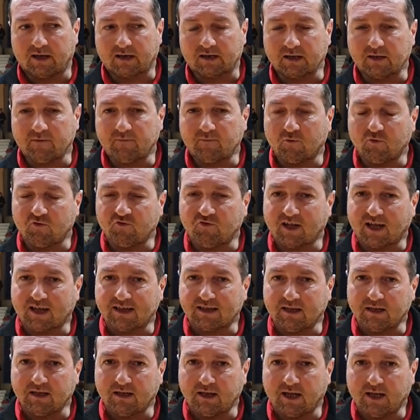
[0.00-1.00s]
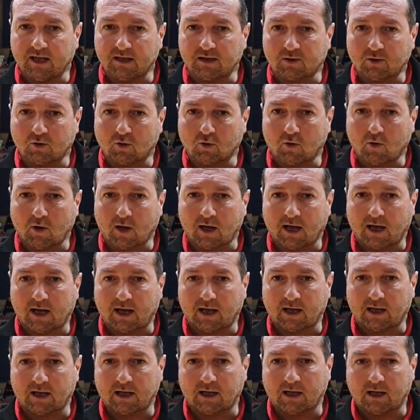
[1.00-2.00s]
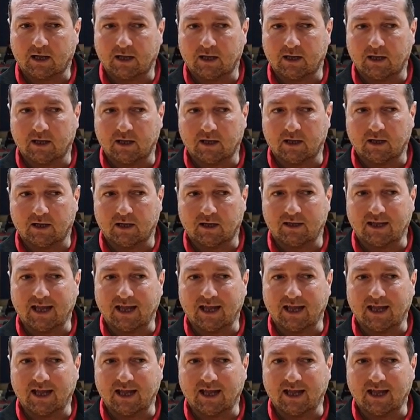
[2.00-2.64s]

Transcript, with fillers: rifugiati dietro a eh,